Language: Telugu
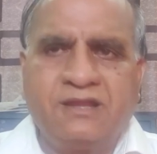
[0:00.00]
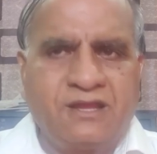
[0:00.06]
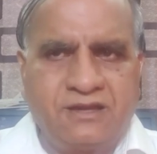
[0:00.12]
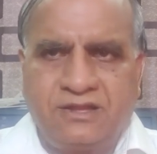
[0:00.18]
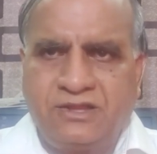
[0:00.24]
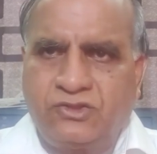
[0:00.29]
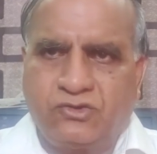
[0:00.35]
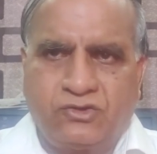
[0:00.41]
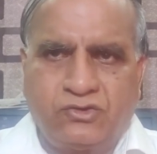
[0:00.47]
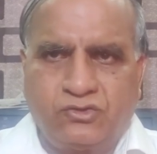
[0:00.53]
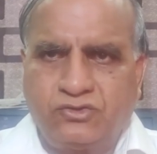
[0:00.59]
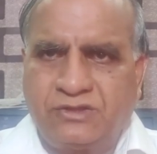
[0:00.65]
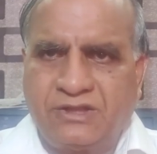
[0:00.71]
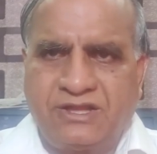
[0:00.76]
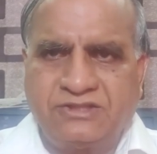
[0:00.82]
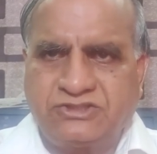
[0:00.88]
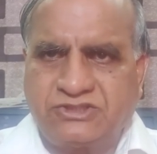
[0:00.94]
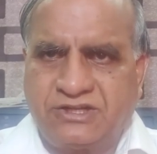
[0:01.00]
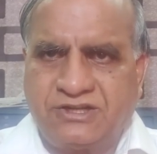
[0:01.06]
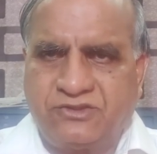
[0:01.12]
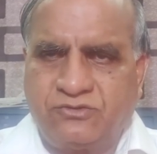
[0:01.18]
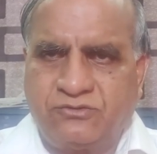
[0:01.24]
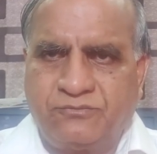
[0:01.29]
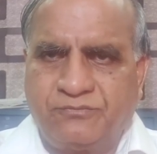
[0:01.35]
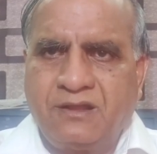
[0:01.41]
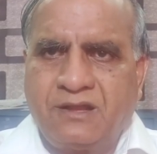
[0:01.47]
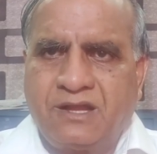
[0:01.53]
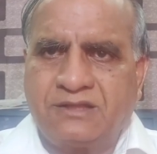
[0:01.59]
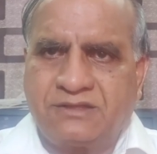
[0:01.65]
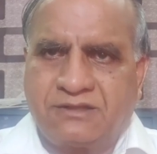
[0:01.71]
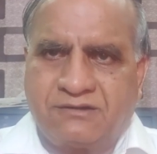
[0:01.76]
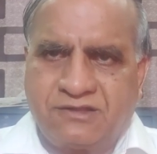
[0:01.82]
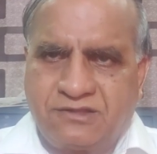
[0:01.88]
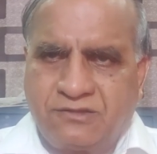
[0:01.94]
దాన్ని ఇంతవరకు తేల్చలేదు ఆ
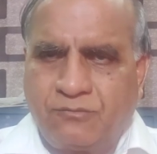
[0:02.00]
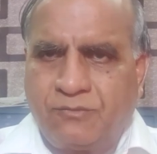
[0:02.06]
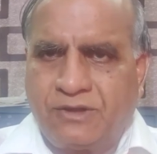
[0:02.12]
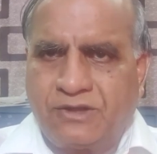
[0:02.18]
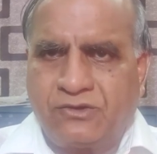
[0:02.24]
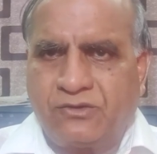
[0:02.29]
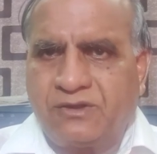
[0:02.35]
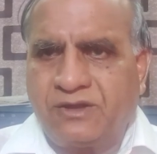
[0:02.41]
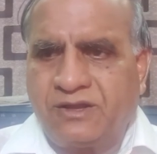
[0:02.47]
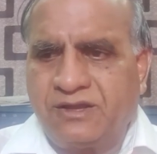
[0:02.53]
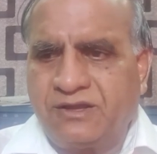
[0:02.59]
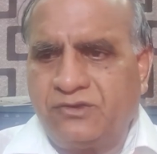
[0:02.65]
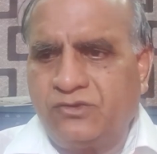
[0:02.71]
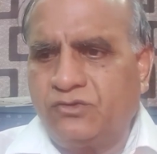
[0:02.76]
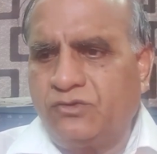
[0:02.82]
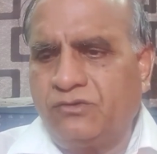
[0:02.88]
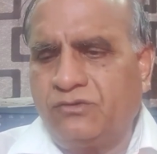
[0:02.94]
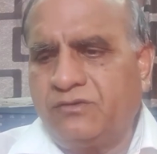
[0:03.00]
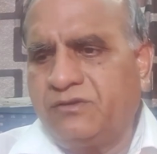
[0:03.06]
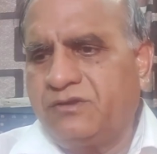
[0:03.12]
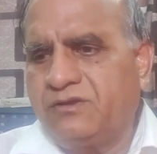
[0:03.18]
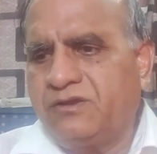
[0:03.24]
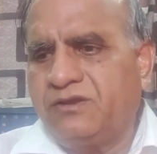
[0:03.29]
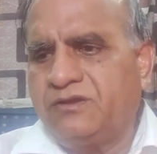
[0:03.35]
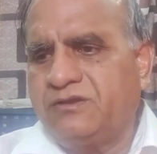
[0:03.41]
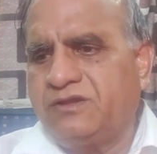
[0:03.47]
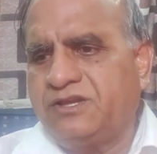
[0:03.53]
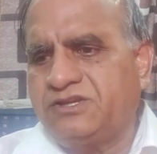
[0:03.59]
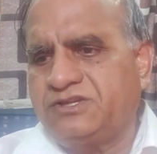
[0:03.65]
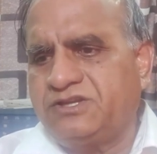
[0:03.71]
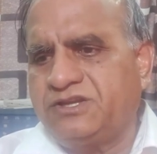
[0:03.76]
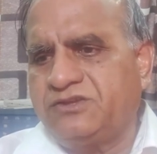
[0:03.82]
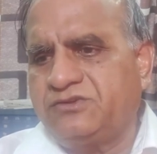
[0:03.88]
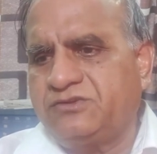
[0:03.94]
తర్వాత మరొక ఆయన్ను
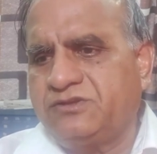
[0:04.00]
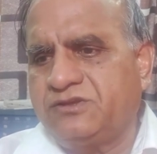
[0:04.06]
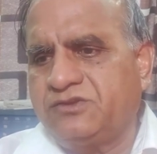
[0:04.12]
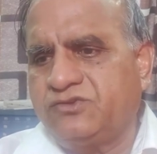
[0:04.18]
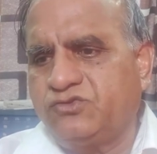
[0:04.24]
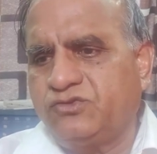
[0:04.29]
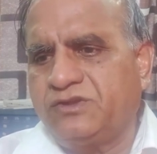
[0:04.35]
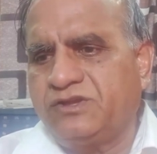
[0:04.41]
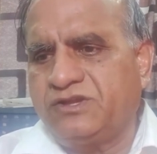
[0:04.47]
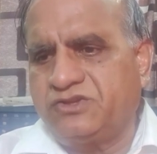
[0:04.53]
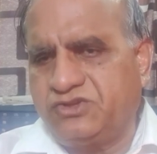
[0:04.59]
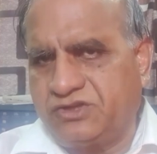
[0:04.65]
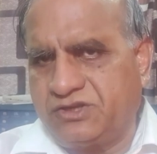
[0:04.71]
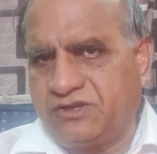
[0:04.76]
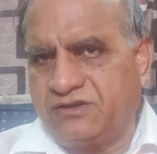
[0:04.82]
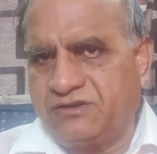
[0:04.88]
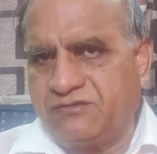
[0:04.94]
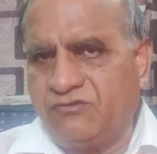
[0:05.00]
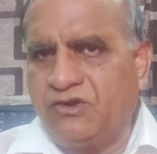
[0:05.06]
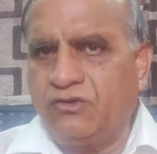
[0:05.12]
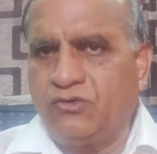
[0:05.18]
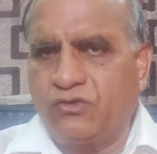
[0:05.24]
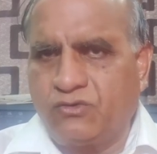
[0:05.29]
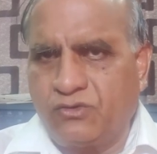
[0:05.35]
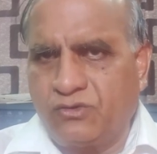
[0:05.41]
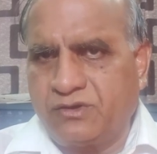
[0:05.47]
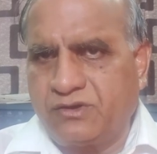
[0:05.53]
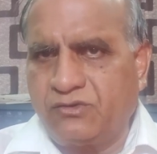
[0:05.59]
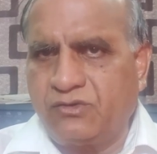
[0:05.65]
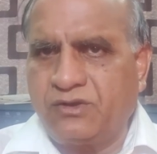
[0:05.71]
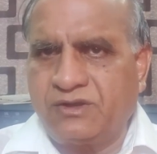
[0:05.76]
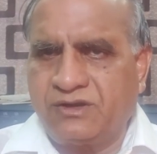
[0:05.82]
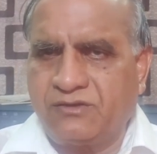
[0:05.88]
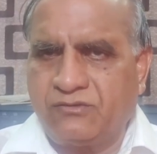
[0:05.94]
జస్టిస్ సుదర్శన్ uh, వీళ్ళు ఒక్కొక్కరు
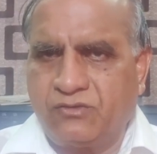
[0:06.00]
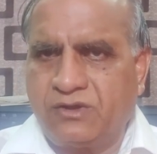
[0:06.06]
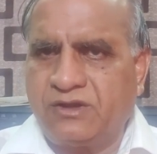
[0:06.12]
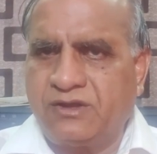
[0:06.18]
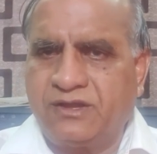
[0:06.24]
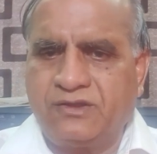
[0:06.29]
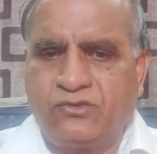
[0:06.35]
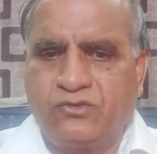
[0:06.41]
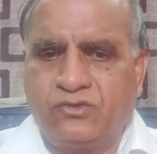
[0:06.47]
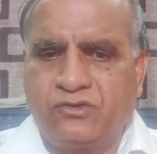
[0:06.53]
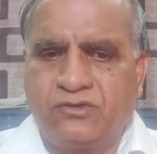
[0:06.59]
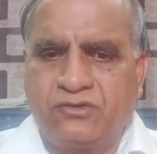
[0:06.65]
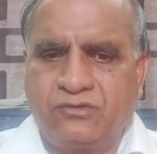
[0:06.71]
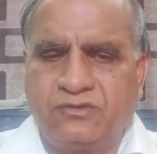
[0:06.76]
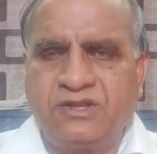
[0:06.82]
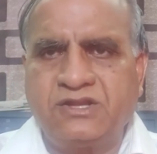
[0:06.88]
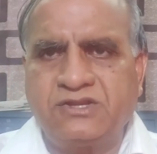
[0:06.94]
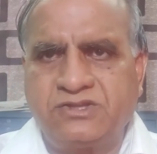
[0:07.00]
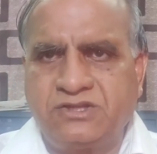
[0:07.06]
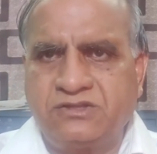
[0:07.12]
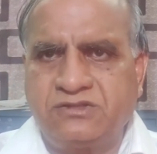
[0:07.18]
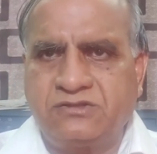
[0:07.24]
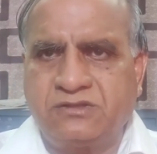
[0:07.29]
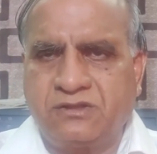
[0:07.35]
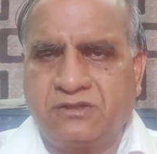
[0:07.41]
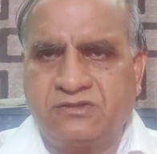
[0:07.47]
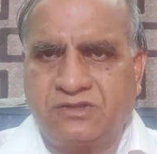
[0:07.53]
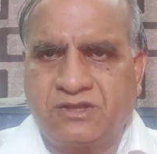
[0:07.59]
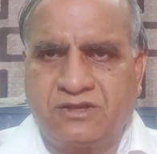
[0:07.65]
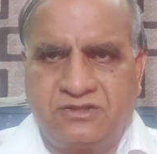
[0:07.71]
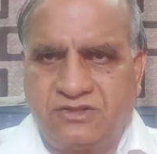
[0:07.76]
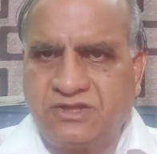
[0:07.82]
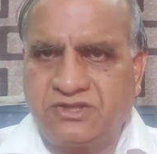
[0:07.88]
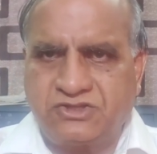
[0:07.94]
ఒకరు ఒక హైకోర్టు జస్టిస్
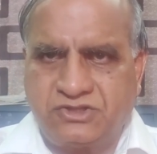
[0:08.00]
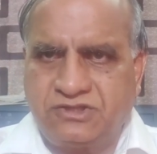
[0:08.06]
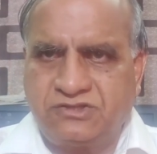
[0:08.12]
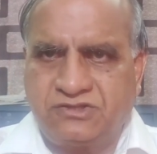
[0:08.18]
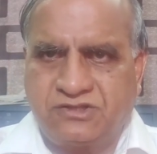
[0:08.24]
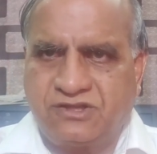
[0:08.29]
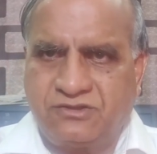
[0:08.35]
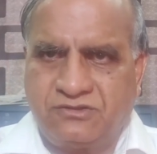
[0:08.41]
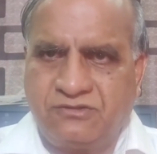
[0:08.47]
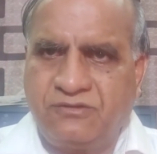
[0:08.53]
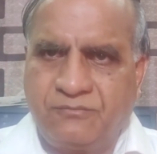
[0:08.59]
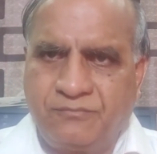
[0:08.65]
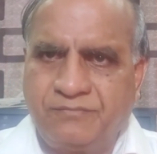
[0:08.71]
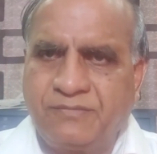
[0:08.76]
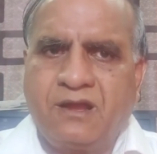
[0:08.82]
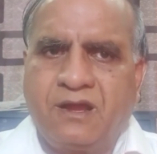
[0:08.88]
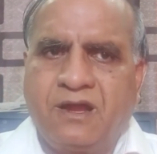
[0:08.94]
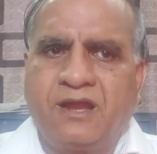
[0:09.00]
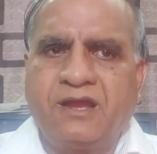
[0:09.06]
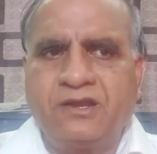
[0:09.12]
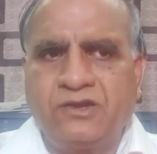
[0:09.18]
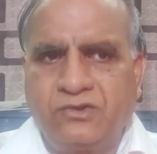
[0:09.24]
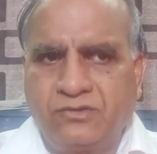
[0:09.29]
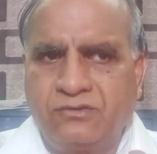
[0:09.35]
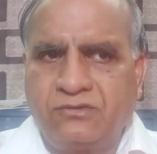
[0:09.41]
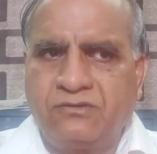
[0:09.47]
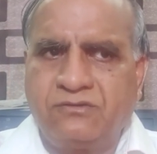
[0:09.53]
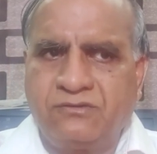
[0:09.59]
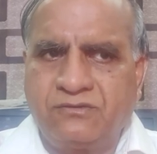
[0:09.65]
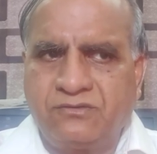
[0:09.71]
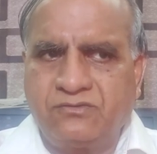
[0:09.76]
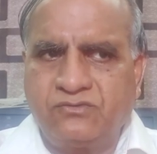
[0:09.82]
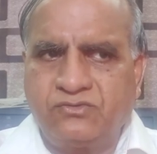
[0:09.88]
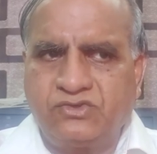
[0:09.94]
సారీ జస్టిస్ కాదు ఆయన్ను
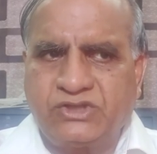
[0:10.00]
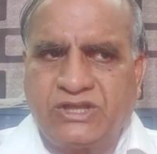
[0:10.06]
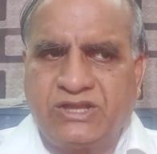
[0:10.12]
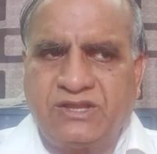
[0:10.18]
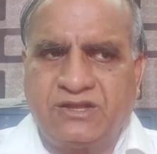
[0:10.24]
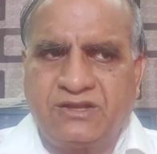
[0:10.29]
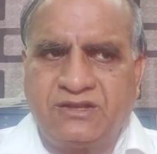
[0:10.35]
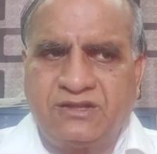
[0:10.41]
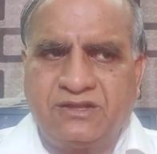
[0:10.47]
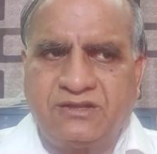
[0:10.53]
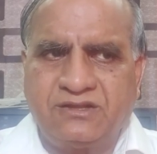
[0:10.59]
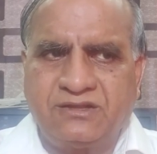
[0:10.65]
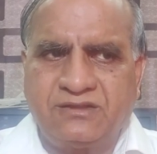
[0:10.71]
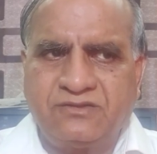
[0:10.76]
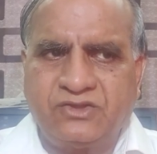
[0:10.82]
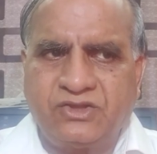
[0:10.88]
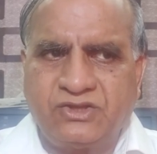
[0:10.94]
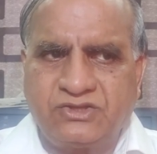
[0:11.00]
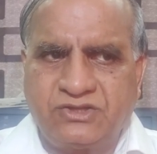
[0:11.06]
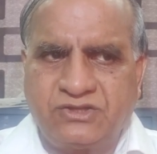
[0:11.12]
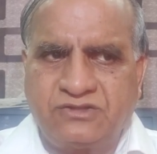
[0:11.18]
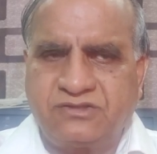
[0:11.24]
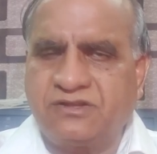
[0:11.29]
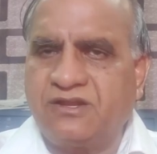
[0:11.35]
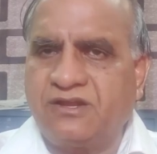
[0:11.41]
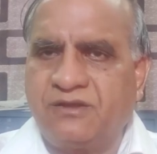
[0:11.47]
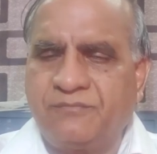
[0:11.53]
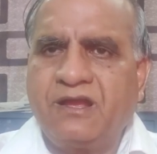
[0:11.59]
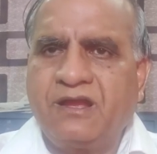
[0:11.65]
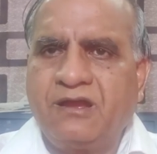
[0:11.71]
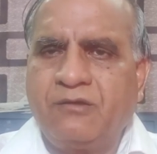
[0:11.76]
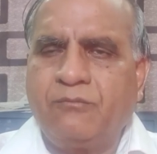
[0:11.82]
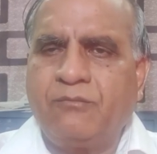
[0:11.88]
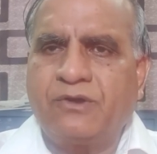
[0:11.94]
చేయాలి అని జస్టిస్గా
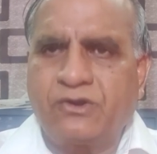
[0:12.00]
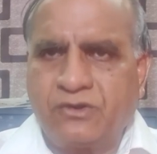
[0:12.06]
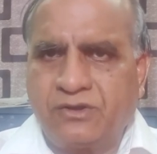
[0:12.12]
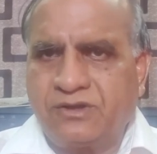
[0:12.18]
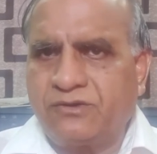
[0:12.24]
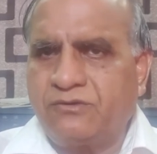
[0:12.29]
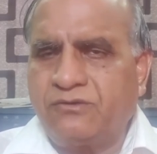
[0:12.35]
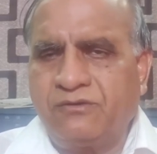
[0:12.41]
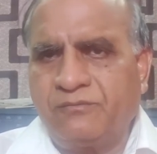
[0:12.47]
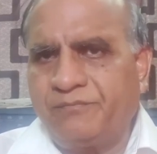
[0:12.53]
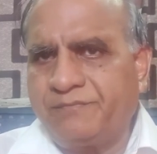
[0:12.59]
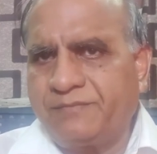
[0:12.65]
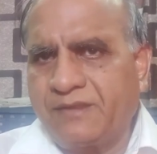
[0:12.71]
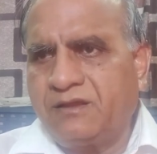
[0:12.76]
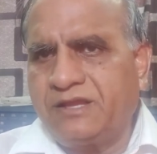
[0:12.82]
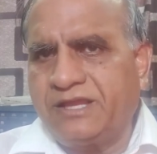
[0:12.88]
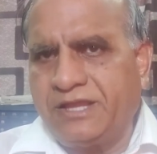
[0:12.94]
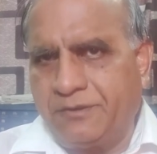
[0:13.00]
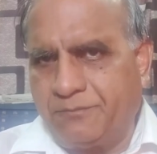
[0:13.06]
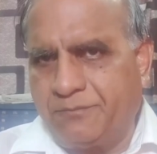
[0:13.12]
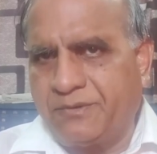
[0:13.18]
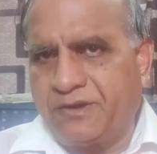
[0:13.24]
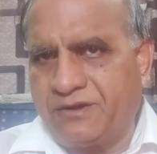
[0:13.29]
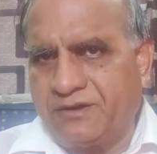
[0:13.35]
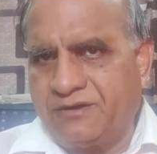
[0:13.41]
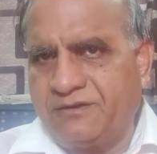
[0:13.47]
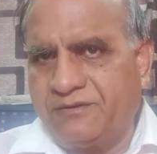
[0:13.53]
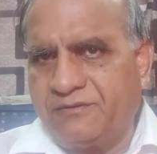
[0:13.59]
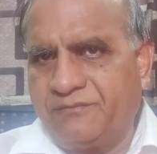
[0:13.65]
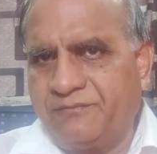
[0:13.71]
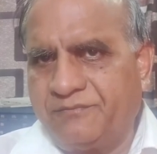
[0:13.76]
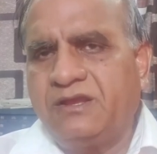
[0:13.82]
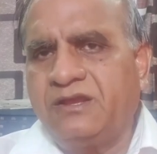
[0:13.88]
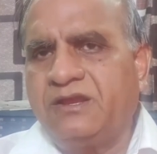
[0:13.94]
మరొకరు కిర్పాల్
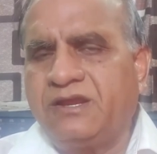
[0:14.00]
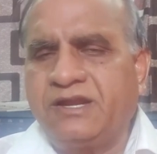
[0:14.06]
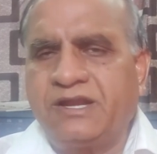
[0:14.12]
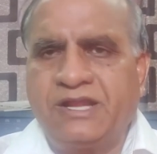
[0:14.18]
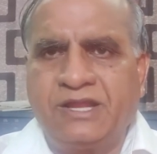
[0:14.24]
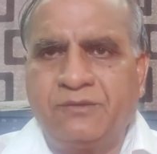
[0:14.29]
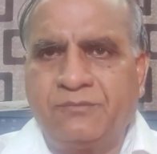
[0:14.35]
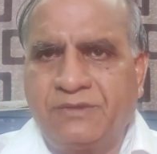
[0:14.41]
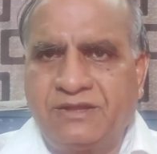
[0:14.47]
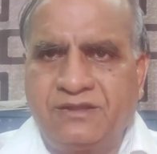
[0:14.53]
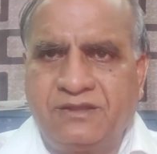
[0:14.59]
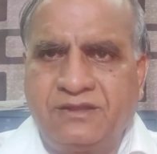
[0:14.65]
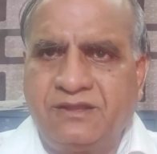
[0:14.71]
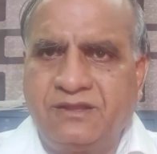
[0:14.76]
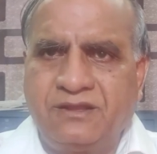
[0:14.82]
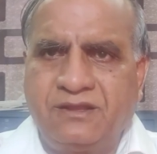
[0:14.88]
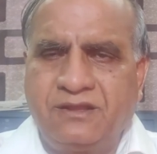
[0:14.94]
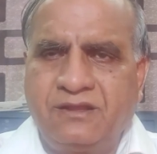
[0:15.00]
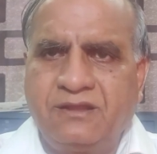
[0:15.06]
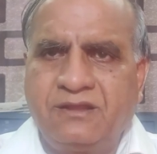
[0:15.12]
ఇక్కడ ఏమైంది